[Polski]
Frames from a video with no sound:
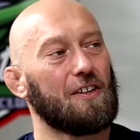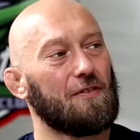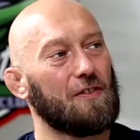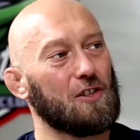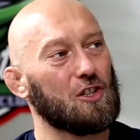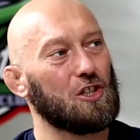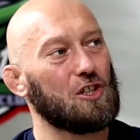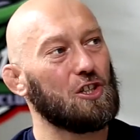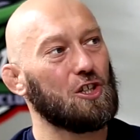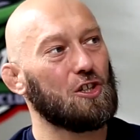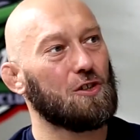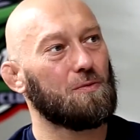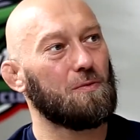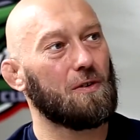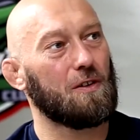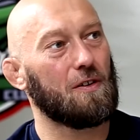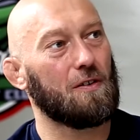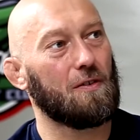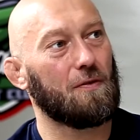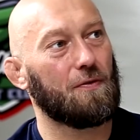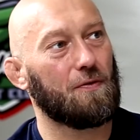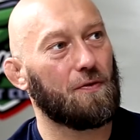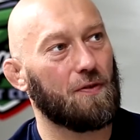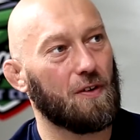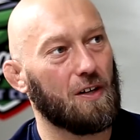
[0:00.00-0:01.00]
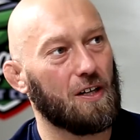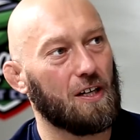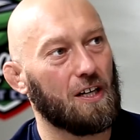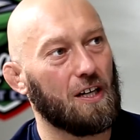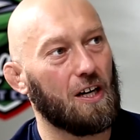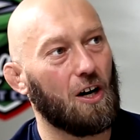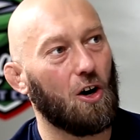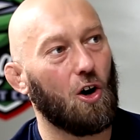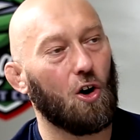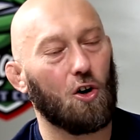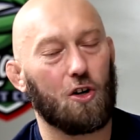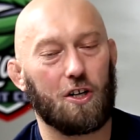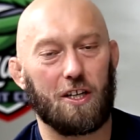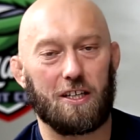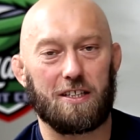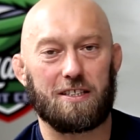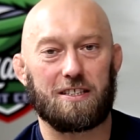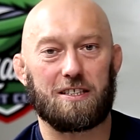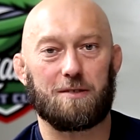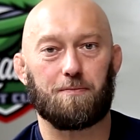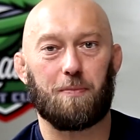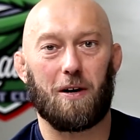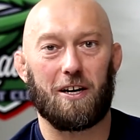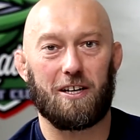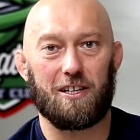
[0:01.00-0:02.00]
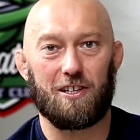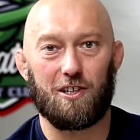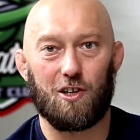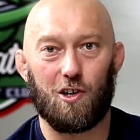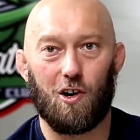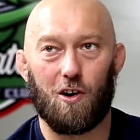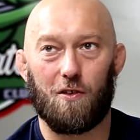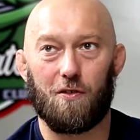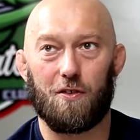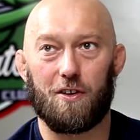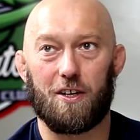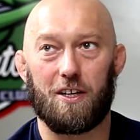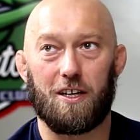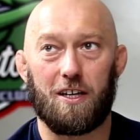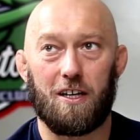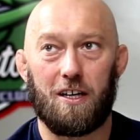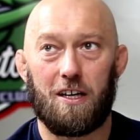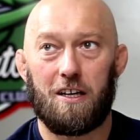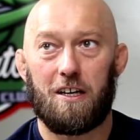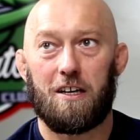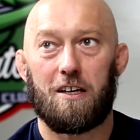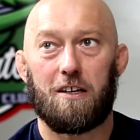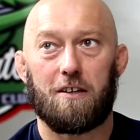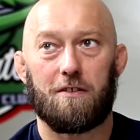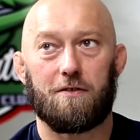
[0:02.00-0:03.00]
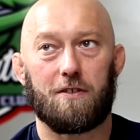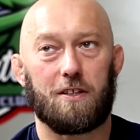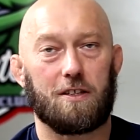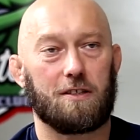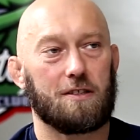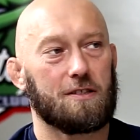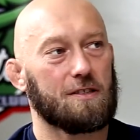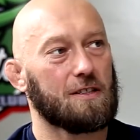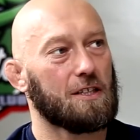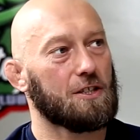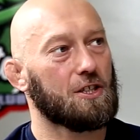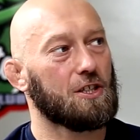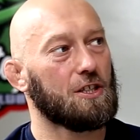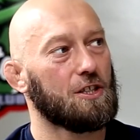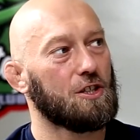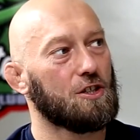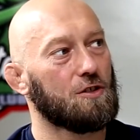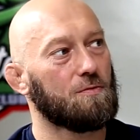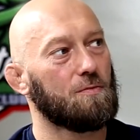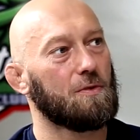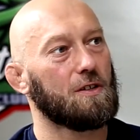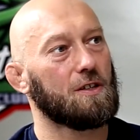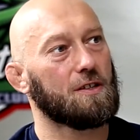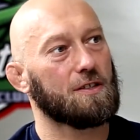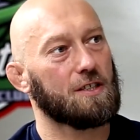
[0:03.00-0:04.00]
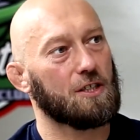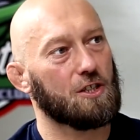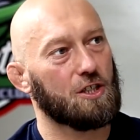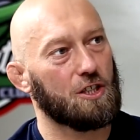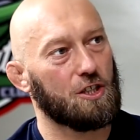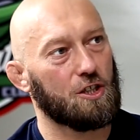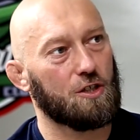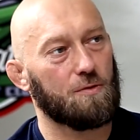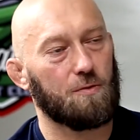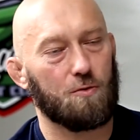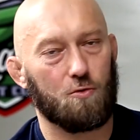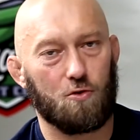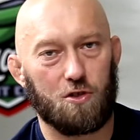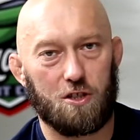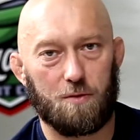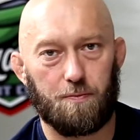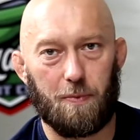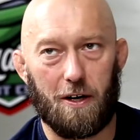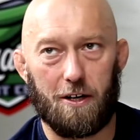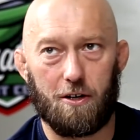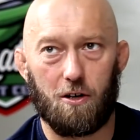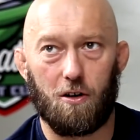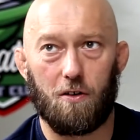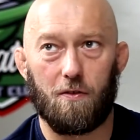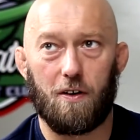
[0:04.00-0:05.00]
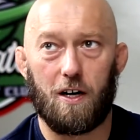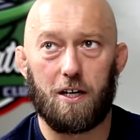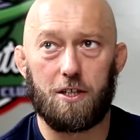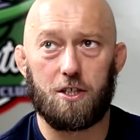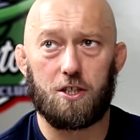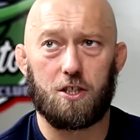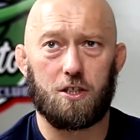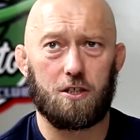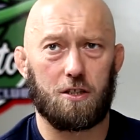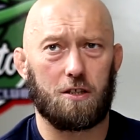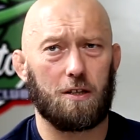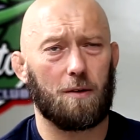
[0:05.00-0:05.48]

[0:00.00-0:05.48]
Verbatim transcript: Weszliśmy w okres sparingowy, więc zaczęliśmy, zaczęliśmy już sparować.